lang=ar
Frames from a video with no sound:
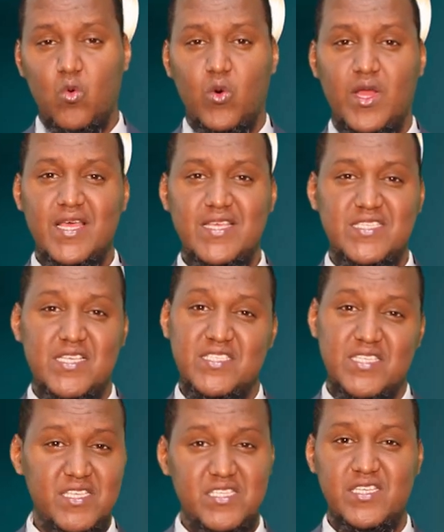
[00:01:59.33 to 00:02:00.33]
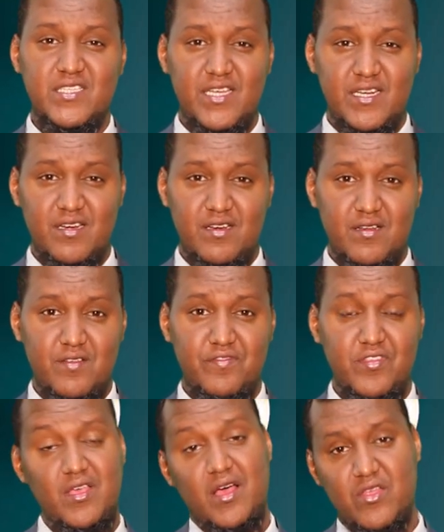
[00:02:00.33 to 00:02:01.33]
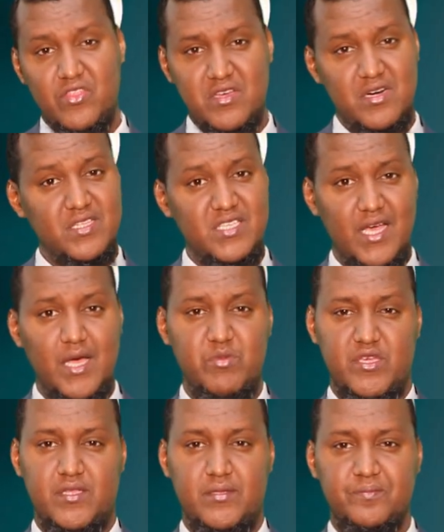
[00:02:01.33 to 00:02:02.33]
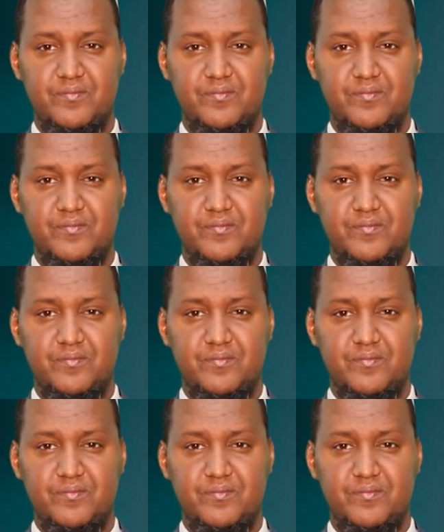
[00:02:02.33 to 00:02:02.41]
وليس سيدا في حظيرة عبيد